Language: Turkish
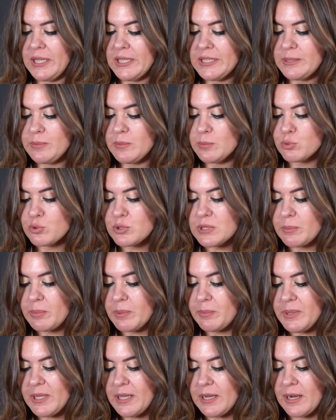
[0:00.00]
Şimdi bu
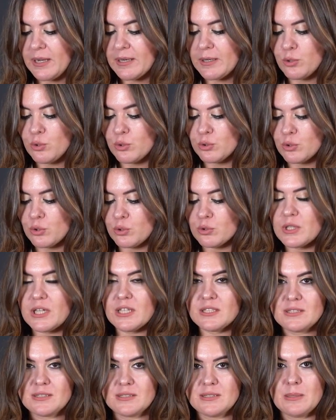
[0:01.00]
tabii bir ara öğün oldu
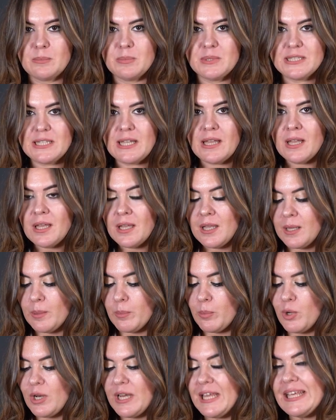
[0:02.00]
aslında bize.
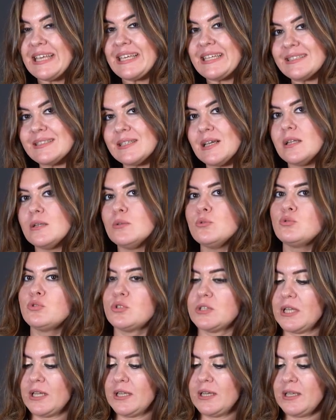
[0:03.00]
Böyle iki tane, üç
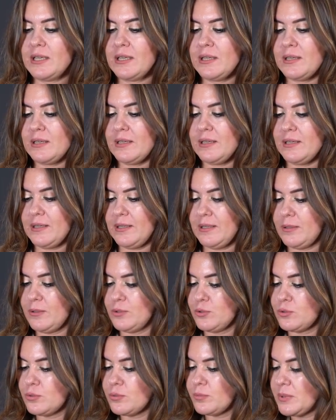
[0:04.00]
tane,
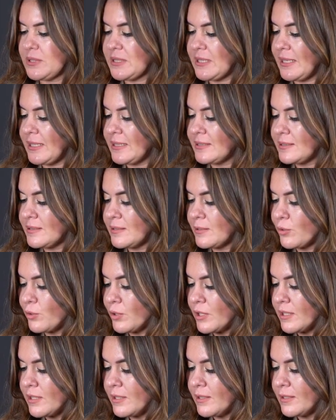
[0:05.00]
şunun bir tanesini
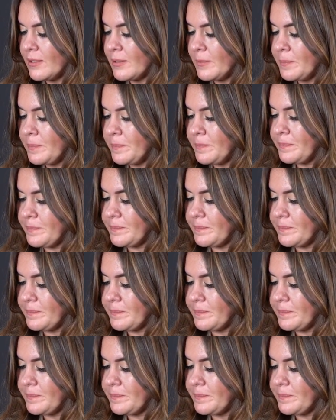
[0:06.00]
koyalım.